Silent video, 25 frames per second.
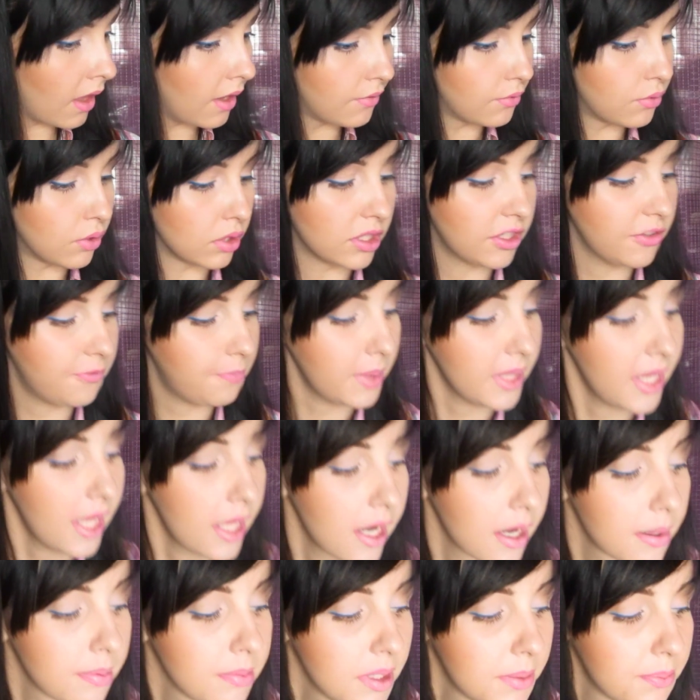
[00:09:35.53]
Вот, и в
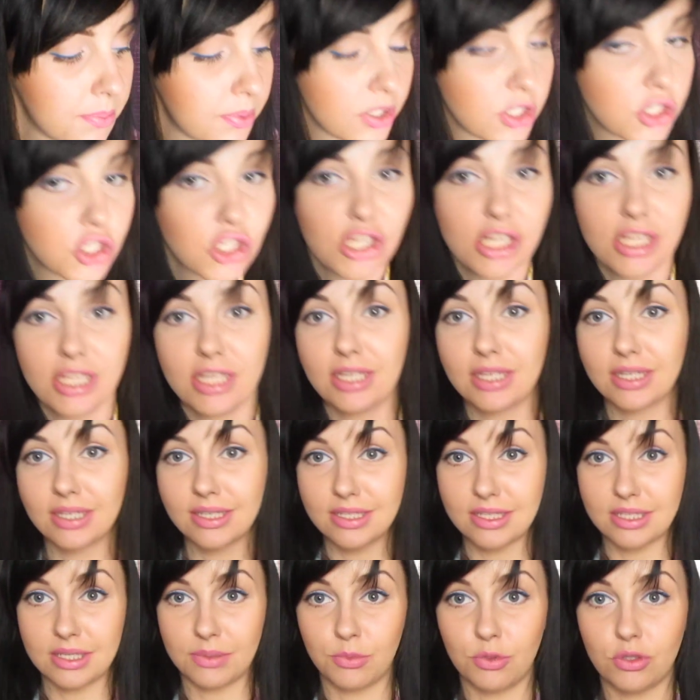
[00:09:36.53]
подарок мне пришли
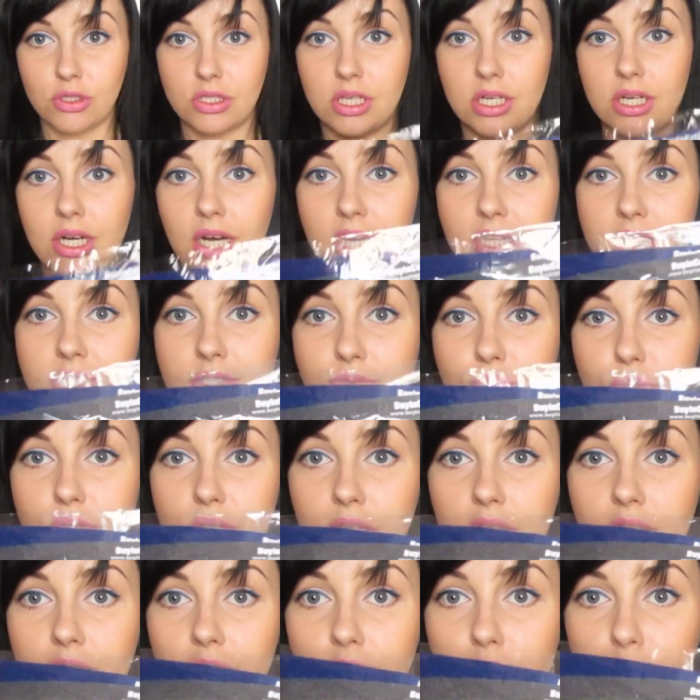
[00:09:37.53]
за мой заказ вот
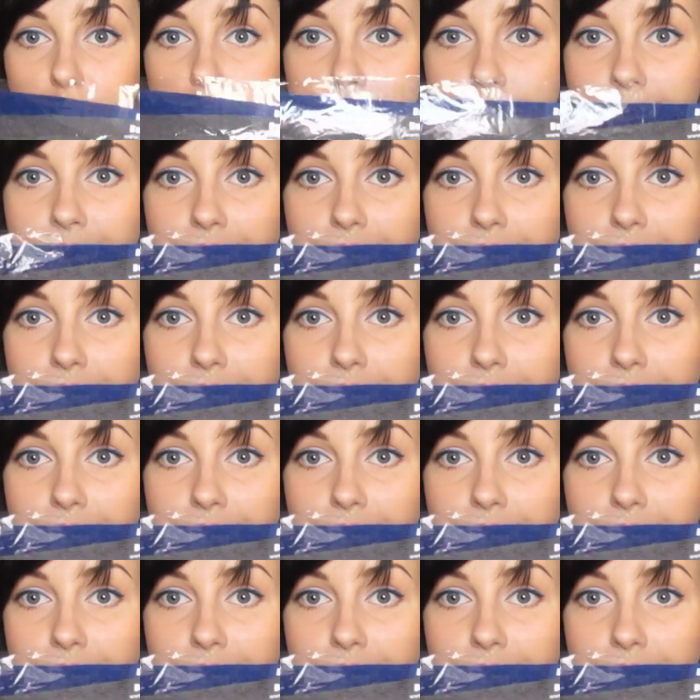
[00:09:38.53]
такие вот